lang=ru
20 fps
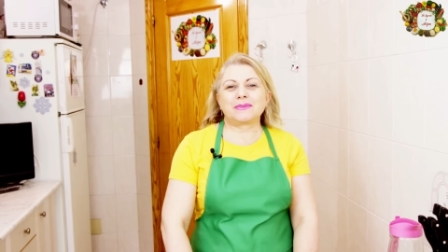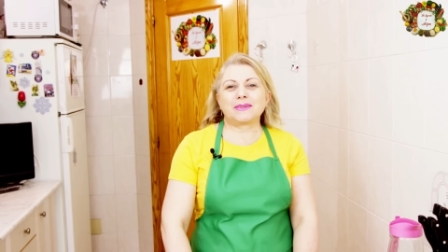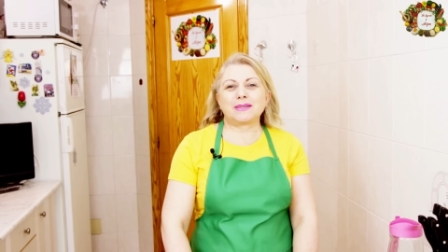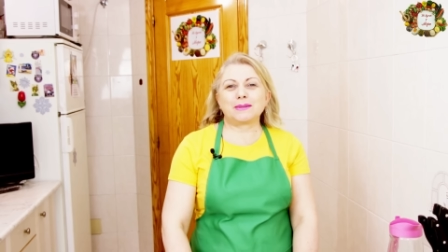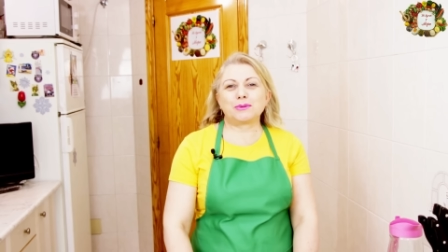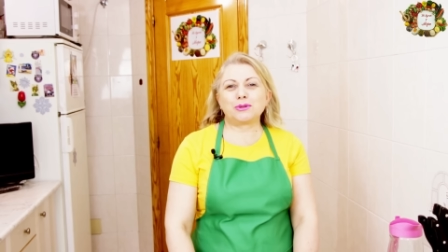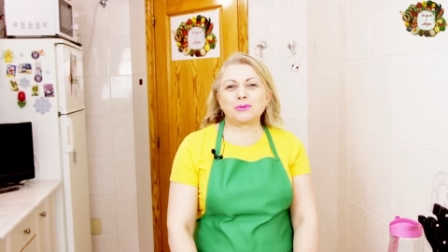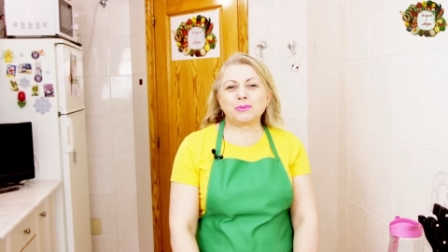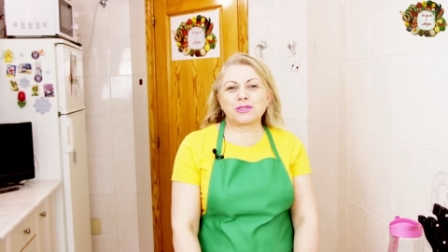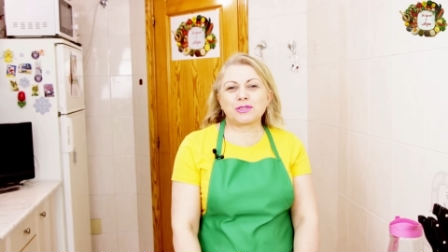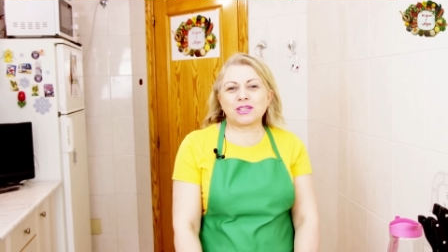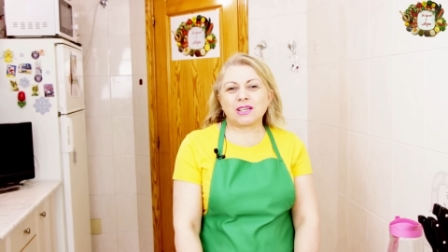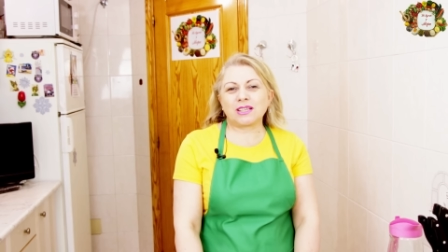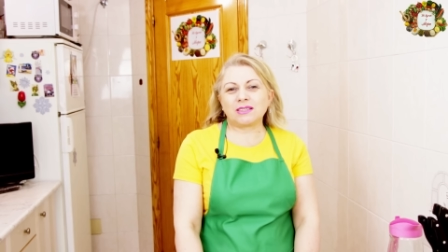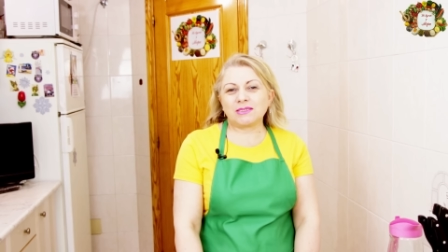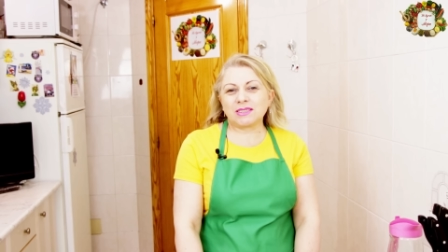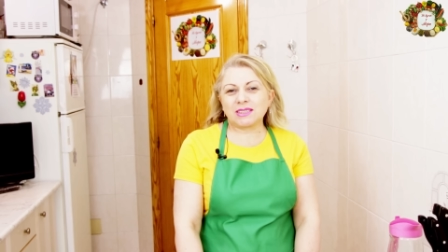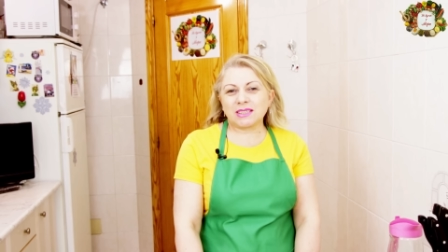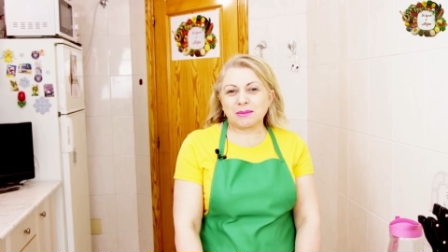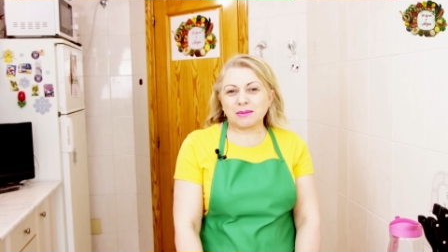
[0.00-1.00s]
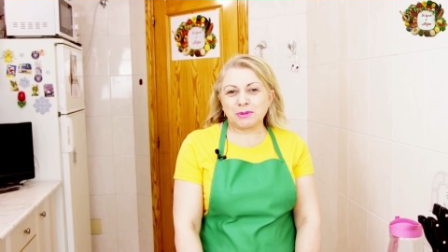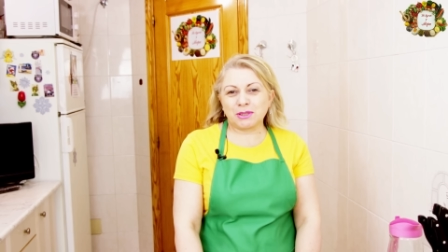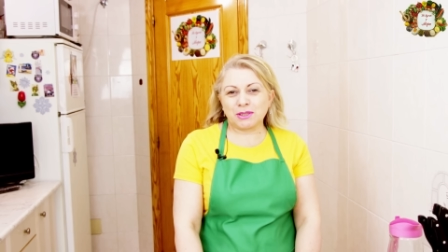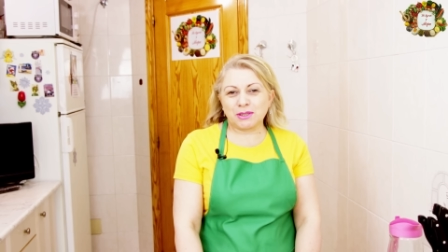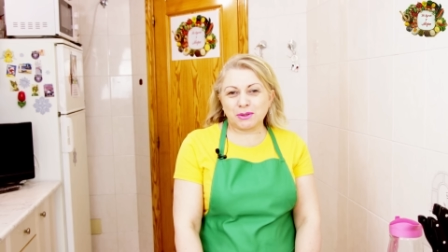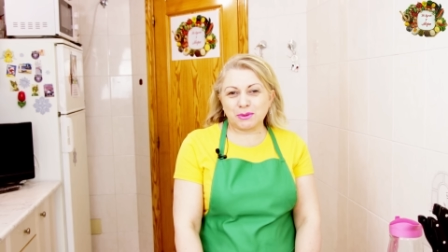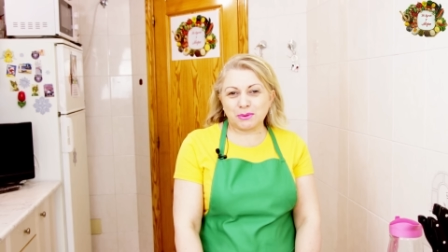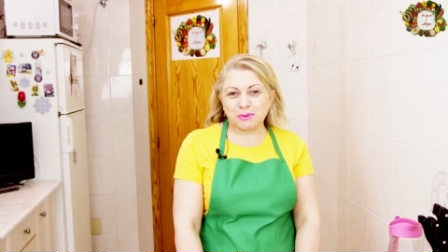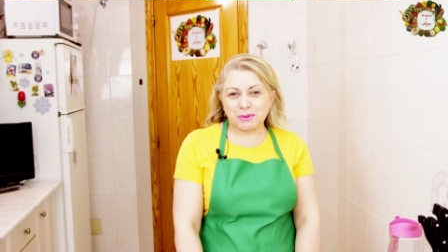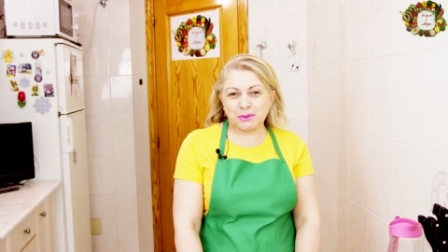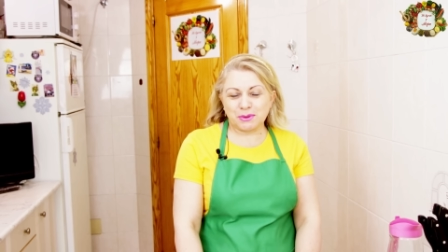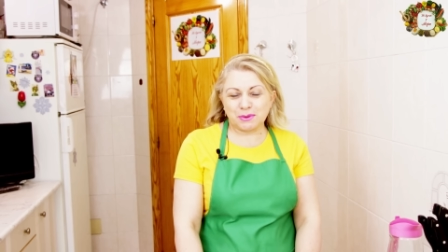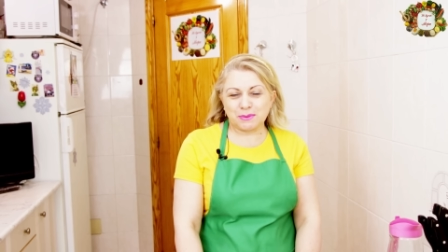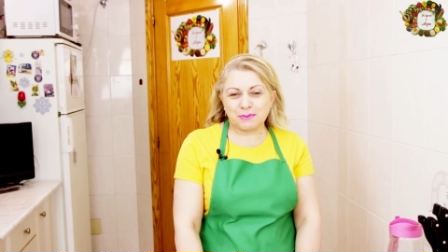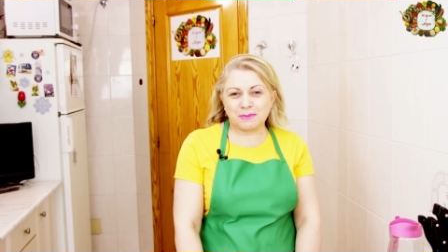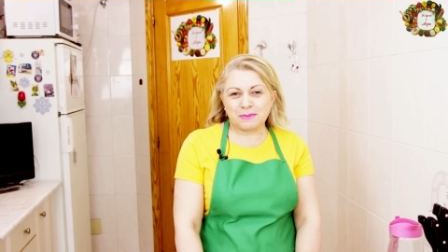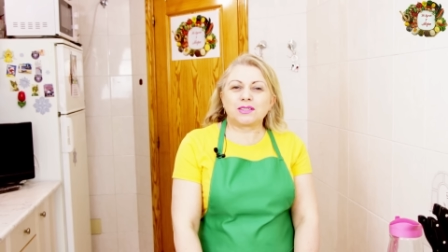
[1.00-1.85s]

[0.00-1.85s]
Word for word: Добро пожаловать ко мне на кухню.